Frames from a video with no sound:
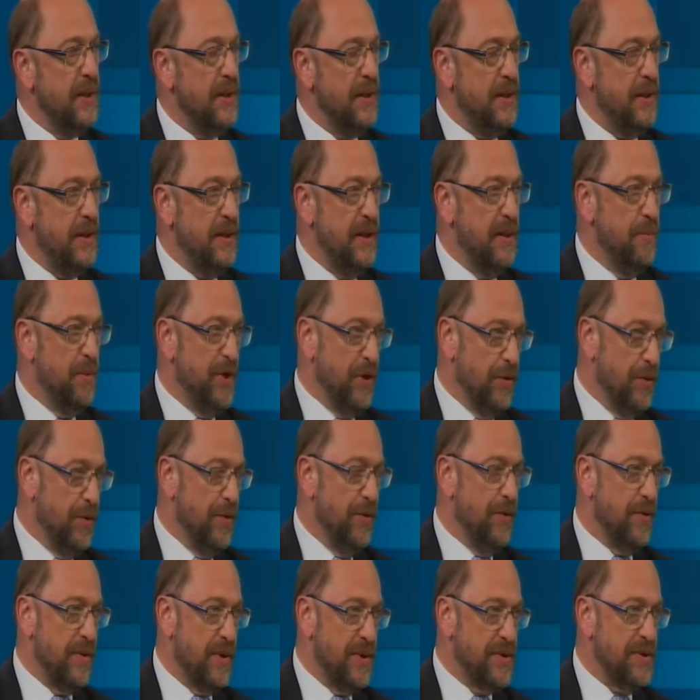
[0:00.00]
Die
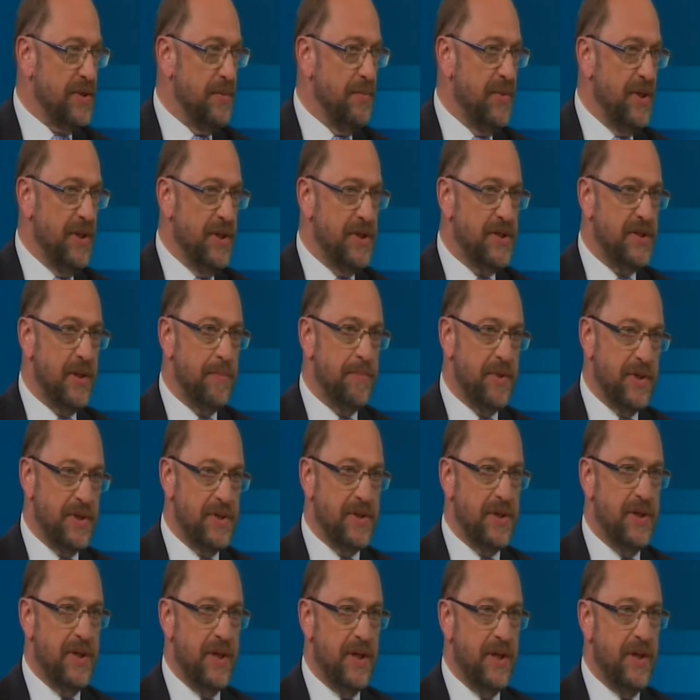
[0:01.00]
Begründung aus dem
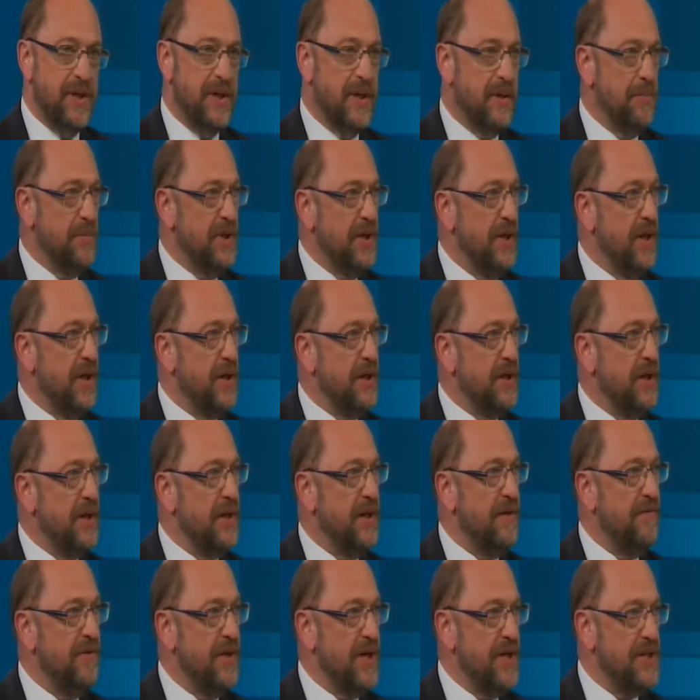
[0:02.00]
Ministerpräsidenten haben den
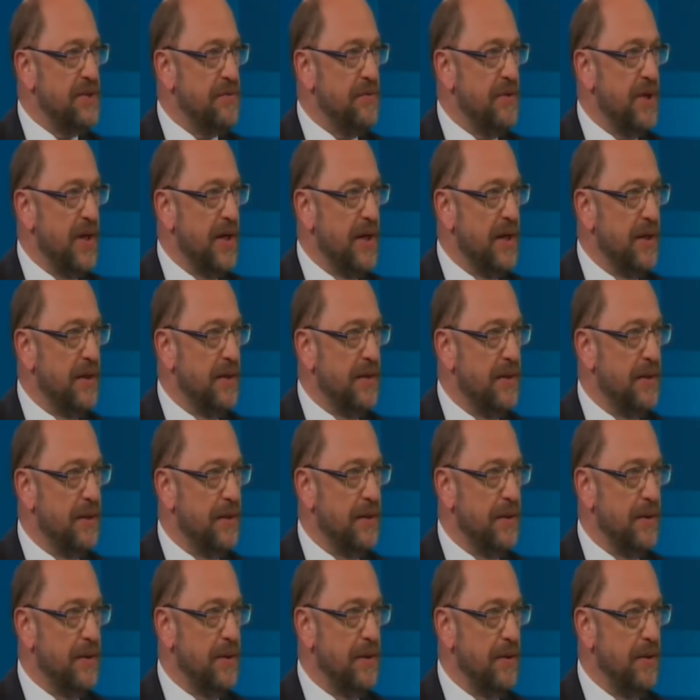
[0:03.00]
Angara war, solange
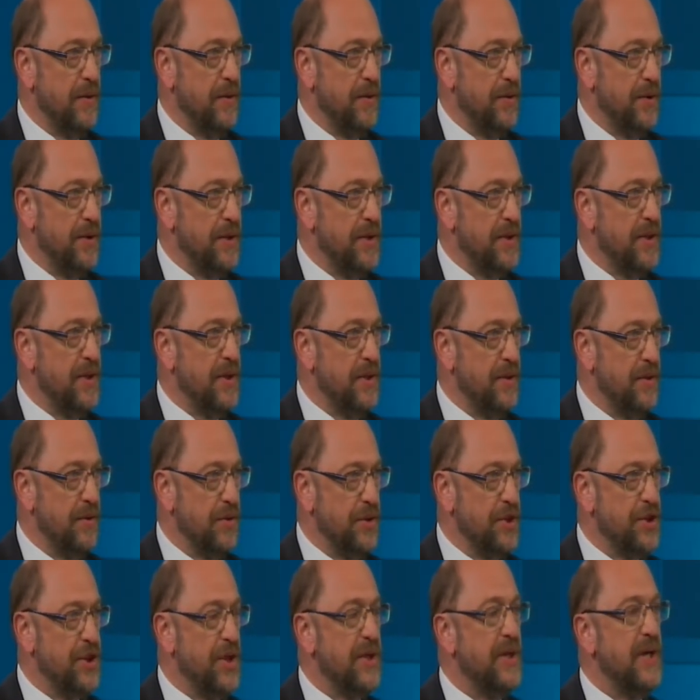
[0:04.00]
äh, Leute in
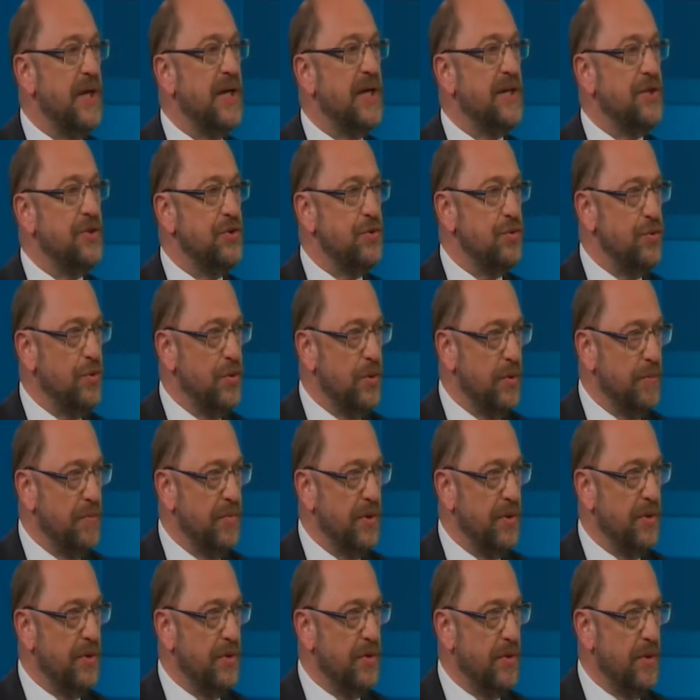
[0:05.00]
Deutschland Asyl
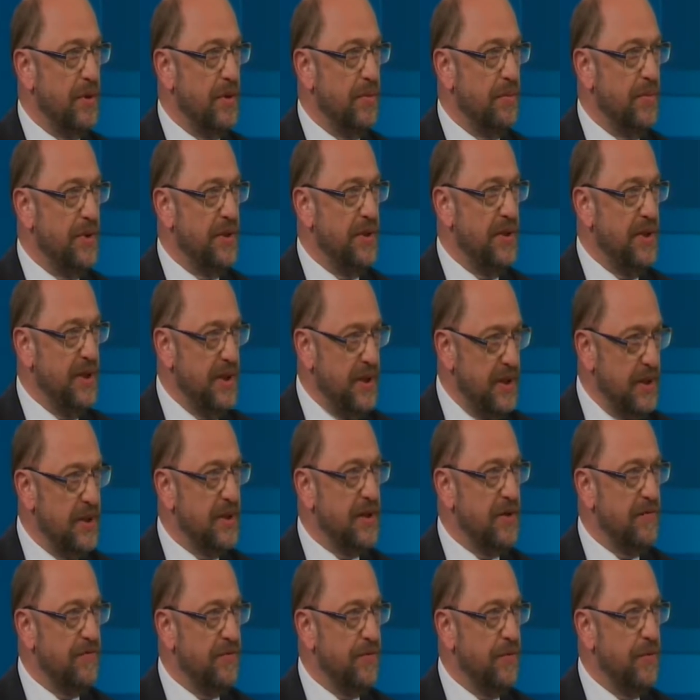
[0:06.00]
bekommen, die hier
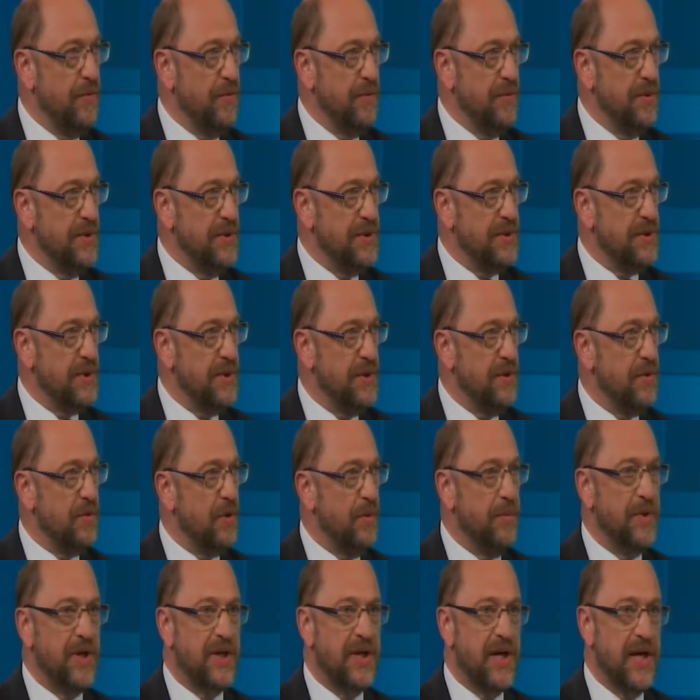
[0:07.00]
geflohen sind,
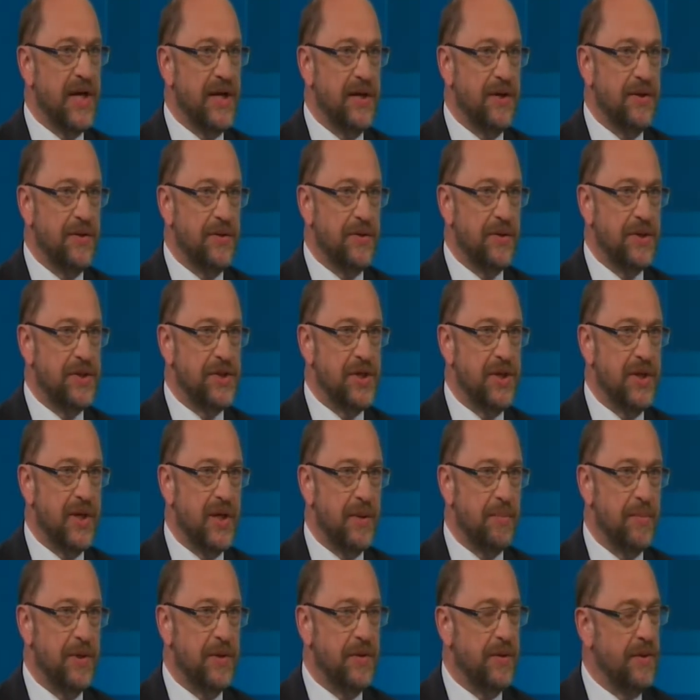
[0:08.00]
kommen keine deutschen
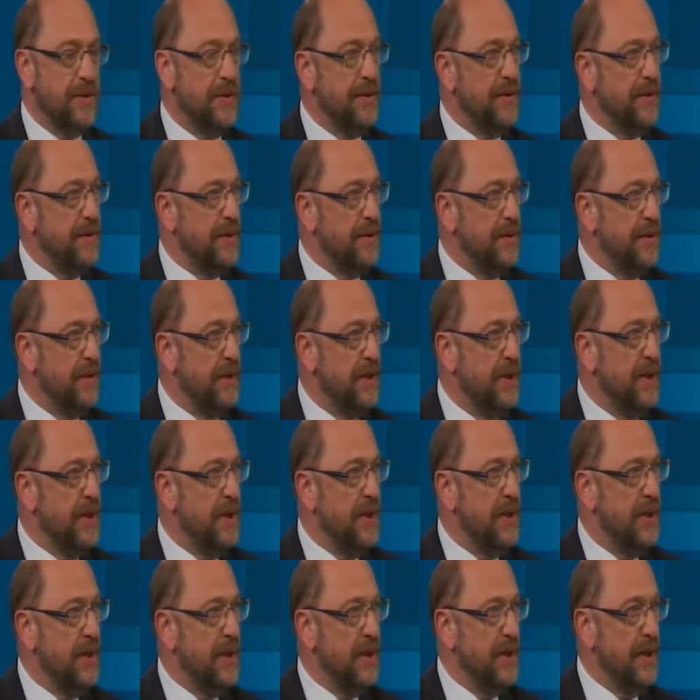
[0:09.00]
Abgeordneten
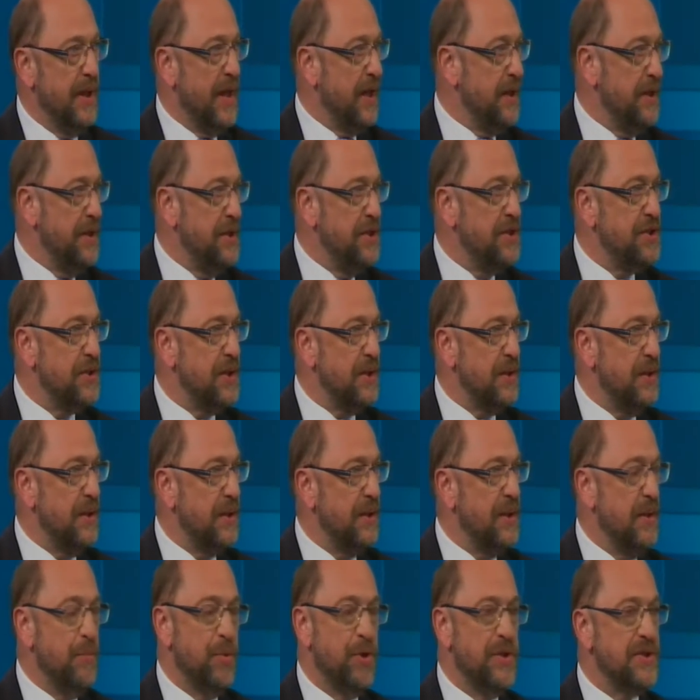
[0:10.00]
nach Incirlik.
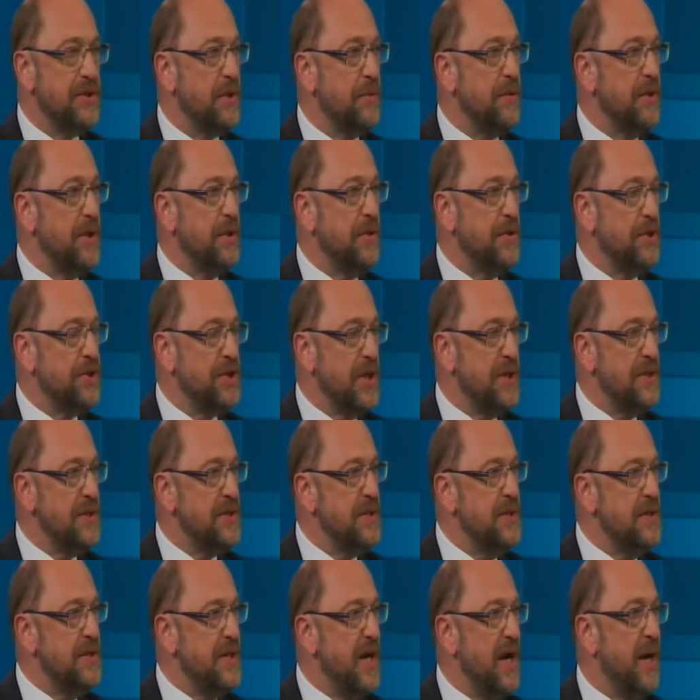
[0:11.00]
Die Bundesrepublik Deutschland ist
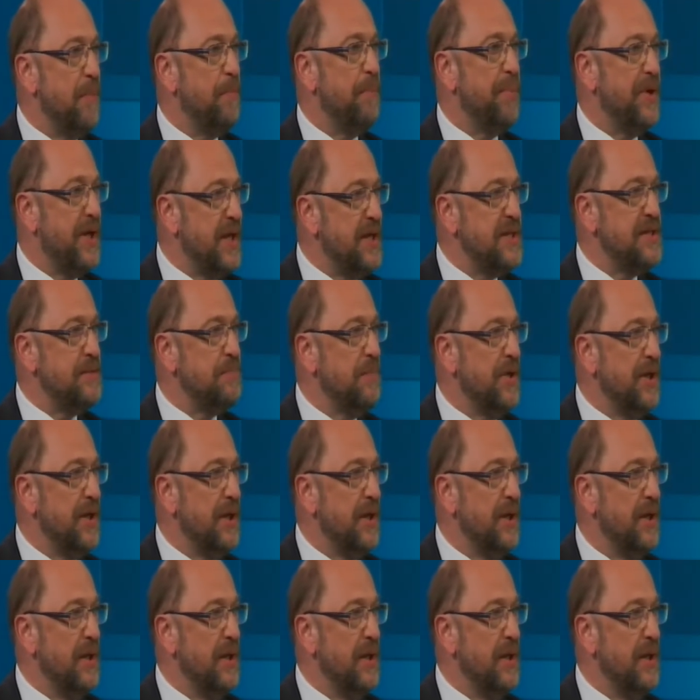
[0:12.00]
nicht erpressbar.